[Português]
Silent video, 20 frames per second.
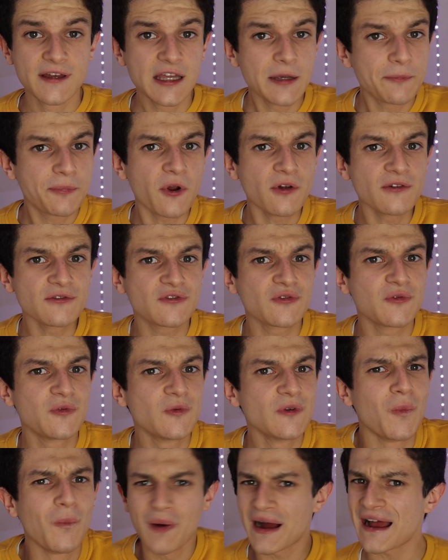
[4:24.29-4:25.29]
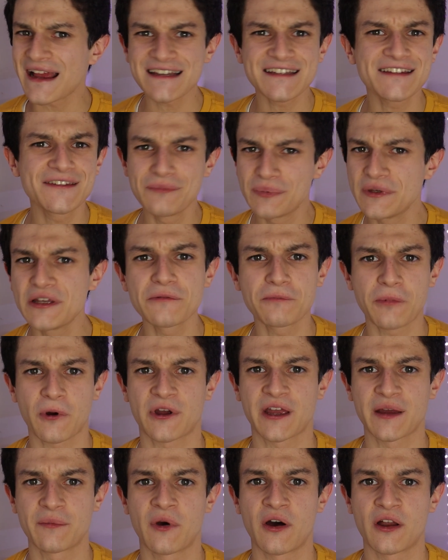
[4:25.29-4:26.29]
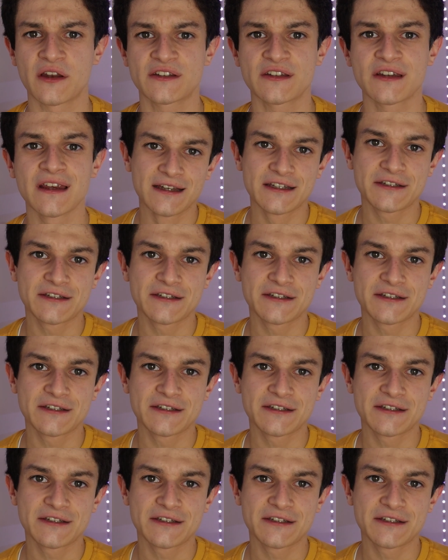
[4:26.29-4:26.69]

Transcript: E pronto, mais de mil Pokémons.